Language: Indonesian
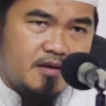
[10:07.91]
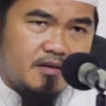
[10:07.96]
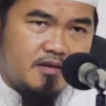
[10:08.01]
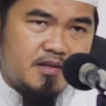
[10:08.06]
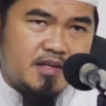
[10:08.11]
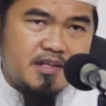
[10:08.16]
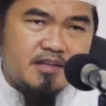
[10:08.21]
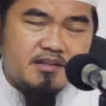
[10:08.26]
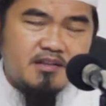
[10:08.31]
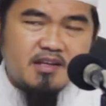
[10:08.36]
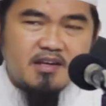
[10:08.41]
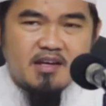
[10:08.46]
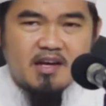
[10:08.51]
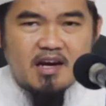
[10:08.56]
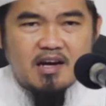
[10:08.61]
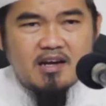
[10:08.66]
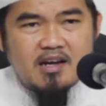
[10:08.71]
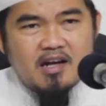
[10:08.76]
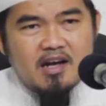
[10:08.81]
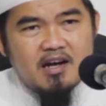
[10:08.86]
dan
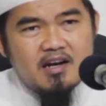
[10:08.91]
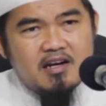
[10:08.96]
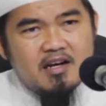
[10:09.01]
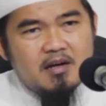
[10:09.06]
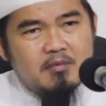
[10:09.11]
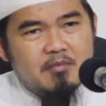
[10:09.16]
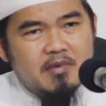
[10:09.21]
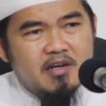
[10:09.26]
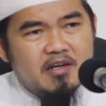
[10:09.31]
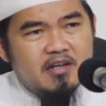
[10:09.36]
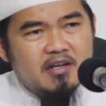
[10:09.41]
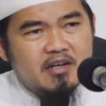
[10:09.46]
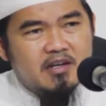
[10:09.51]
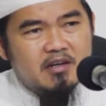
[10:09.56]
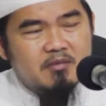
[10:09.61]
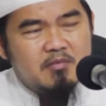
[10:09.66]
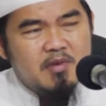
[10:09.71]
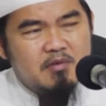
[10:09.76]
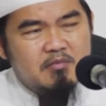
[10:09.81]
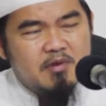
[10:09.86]
tidak ada agama yang
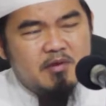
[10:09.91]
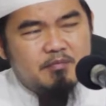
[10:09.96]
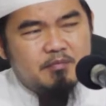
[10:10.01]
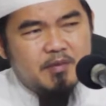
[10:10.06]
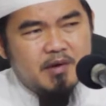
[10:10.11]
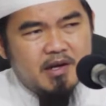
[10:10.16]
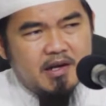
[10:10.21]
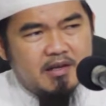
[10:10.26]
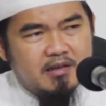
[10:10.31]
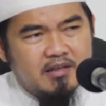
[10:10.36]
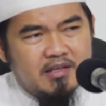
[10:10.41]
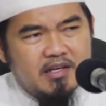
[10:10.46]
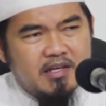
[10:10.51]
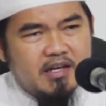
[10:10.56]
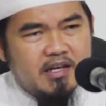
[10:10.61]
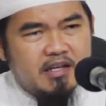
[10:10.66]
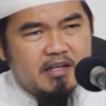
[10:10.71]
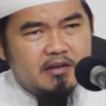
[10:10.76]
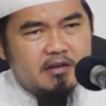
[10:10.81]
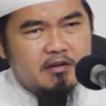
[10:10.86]
lebih
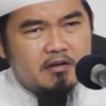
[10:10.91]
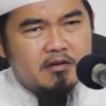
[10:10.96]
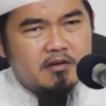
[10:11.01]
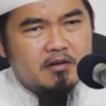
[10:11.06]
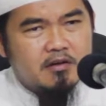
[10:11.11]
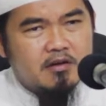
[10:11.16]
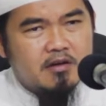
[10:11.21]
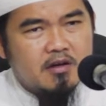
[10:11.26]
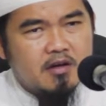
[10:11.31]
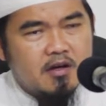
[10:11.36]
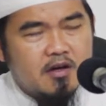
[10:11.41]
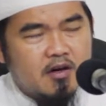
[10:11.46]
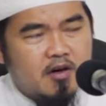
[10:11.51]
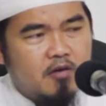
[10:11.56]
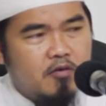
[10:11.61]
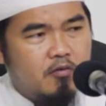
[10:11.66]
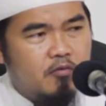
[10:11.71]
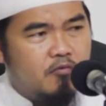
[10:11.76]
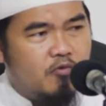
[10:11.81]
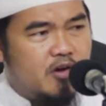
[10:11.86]
memperhatikan
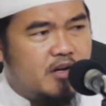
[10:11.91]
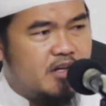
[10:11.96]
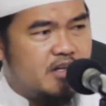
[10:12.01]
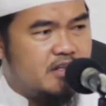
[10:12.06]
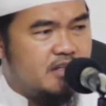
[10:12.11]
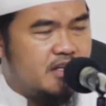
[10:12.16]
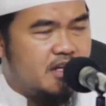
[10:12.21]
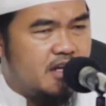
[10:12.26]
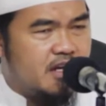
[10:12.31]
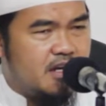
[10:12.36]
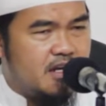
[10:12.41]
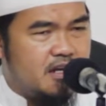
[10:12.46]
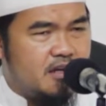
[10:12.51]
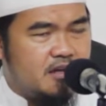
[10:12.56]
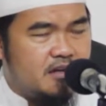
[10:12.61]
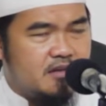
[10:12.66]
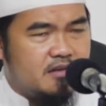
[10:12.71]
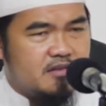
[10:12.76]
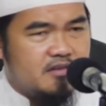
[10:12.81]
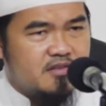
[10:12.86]
kaum wanita
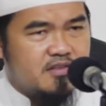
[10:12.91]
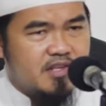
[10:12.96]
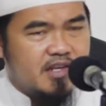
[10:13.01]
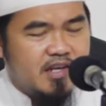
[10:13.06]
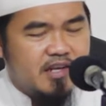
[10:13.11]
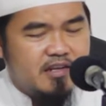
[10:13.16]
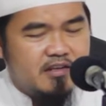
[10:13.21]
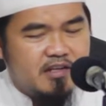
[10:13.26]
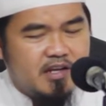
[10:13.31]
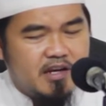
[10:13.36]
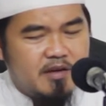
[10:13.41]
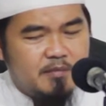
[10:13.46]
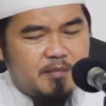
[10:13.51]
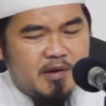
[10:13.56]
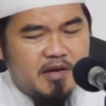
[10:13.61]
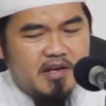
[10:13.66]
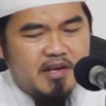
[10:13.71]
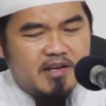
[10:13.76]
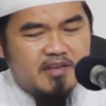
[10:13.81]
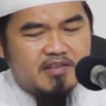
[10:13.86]
selain
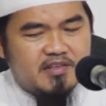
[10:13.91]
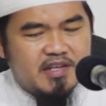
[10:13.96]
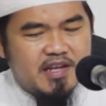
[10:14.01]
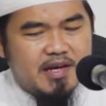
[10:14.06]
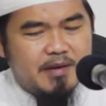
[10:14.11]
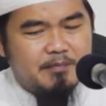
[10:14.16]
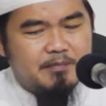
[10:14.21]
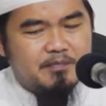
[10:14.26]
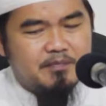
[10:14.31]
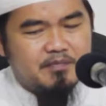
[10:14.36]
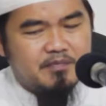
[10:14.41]
daripada Islam